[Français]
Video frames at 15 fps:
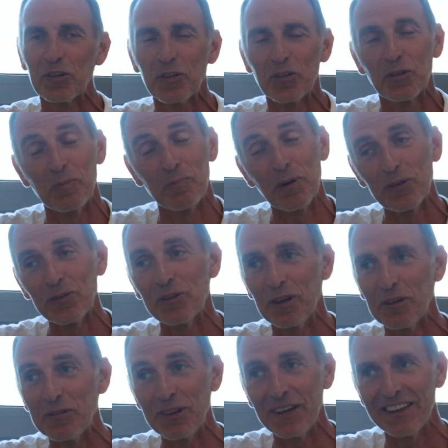je ne suis pas tout à
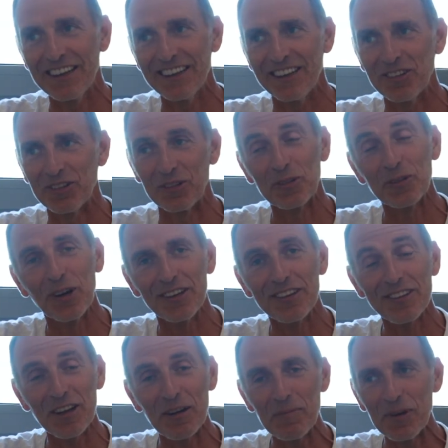fait un Ardèche. Je suis à
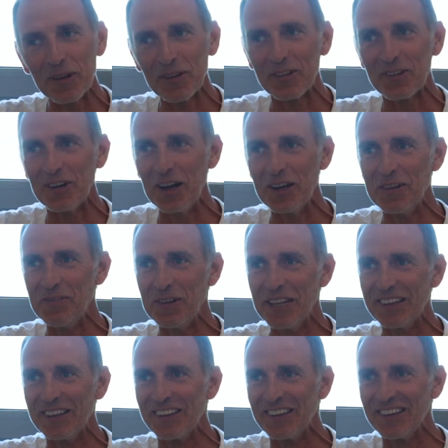100 mètres de la
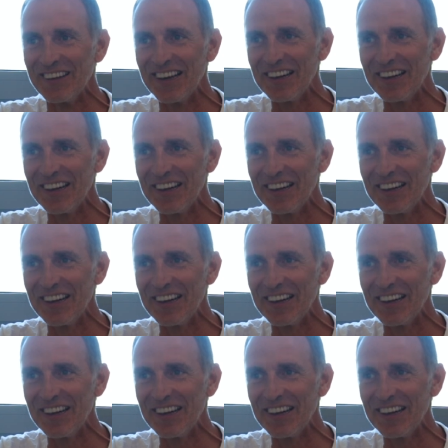limite euh,